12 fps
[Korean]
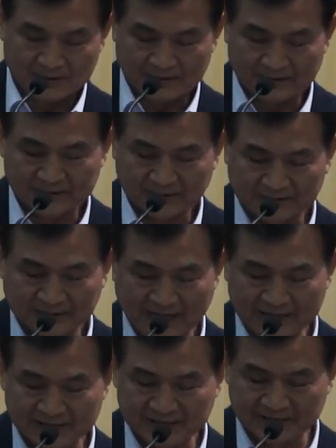그래서 그
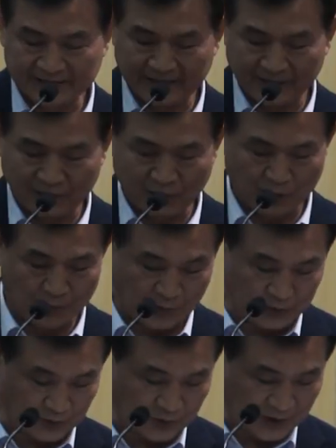당시에 언론
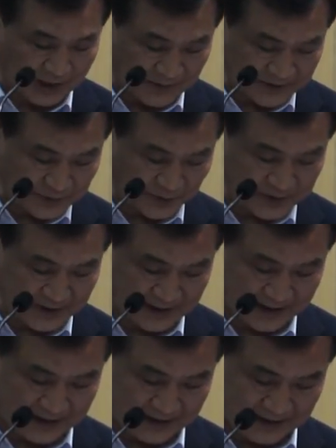보도를 한번
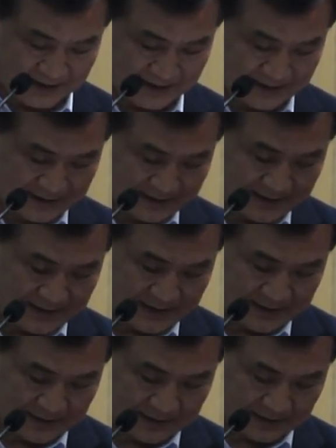보니까
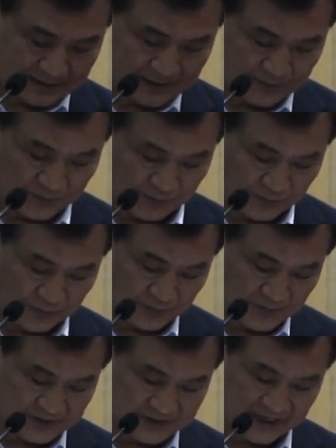어,
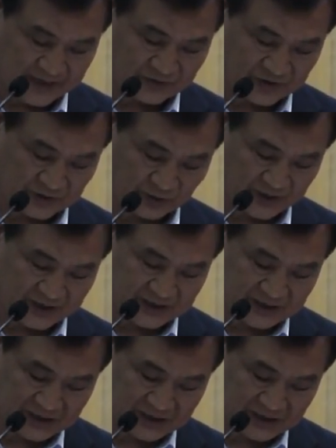제주의 소리